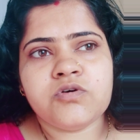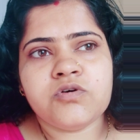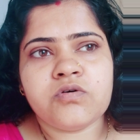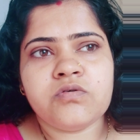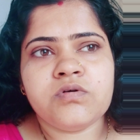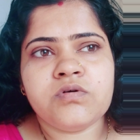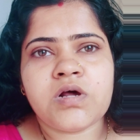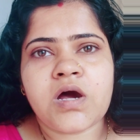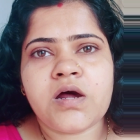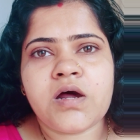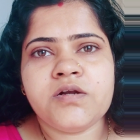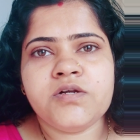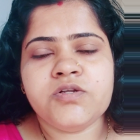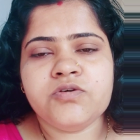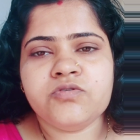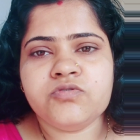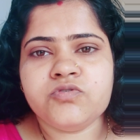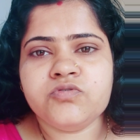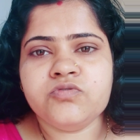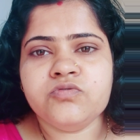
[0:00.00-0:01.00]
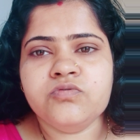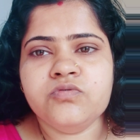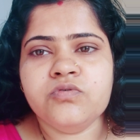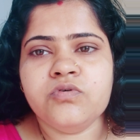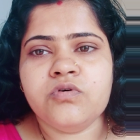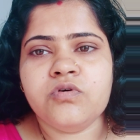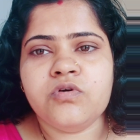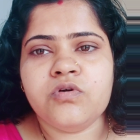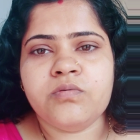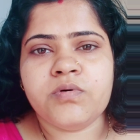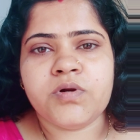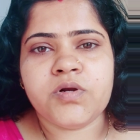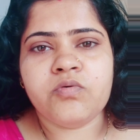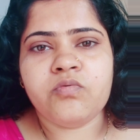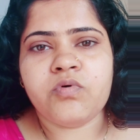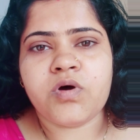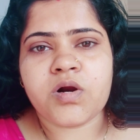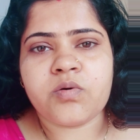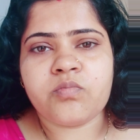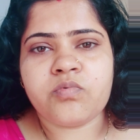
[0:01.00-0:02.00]
যখন আরটিও শুরু হলো মানে
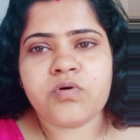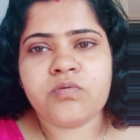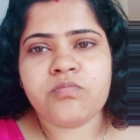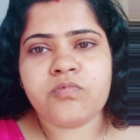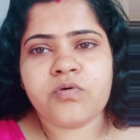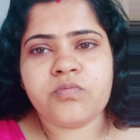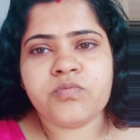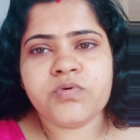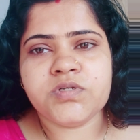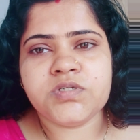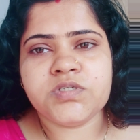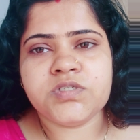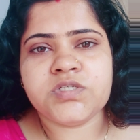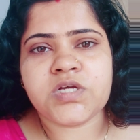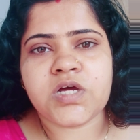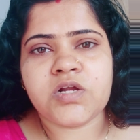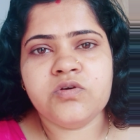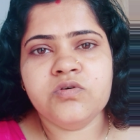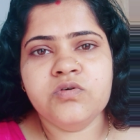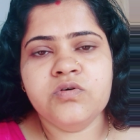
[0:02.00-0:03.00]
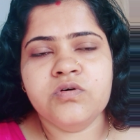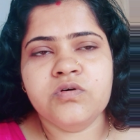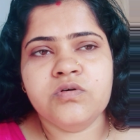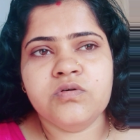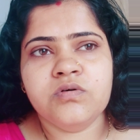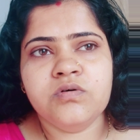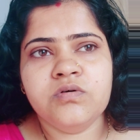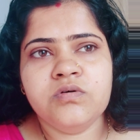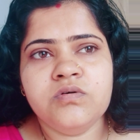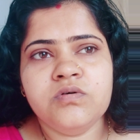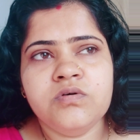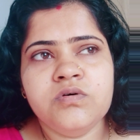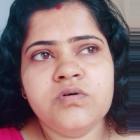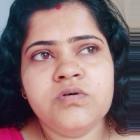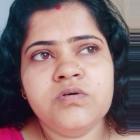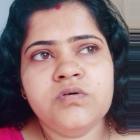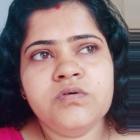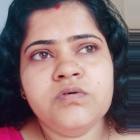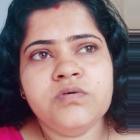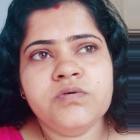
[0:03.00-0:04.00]
ওয়ার্ক ফ্রম অফিস চালু হলো
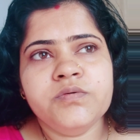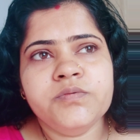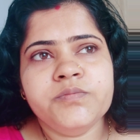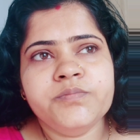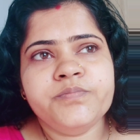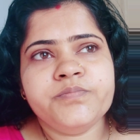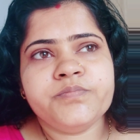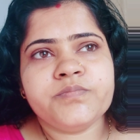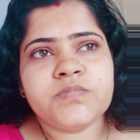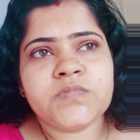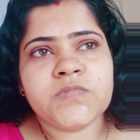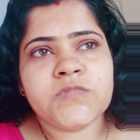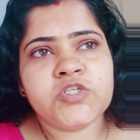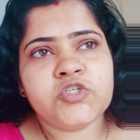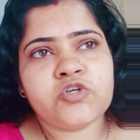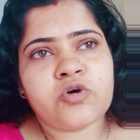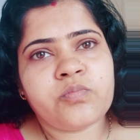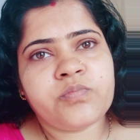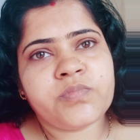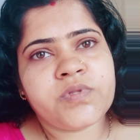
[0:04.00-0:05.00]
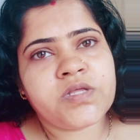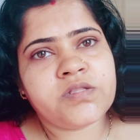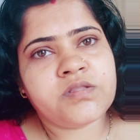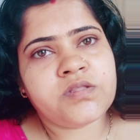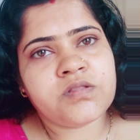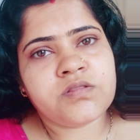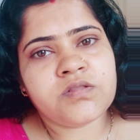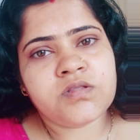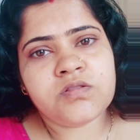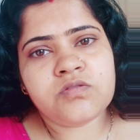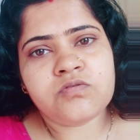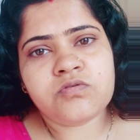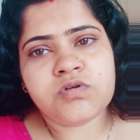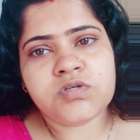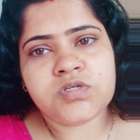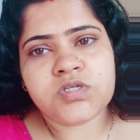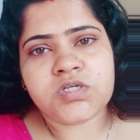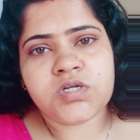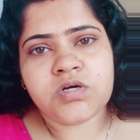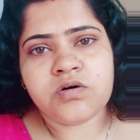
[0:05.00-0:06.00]
সপ্তাহে তিন দিন
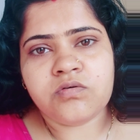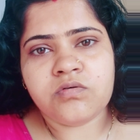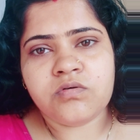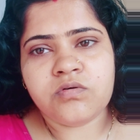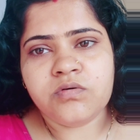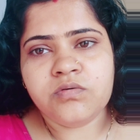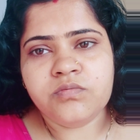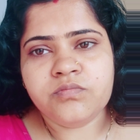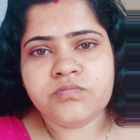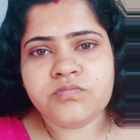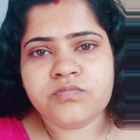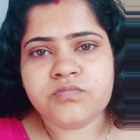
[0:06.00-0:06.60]
ধরে যেটা হলো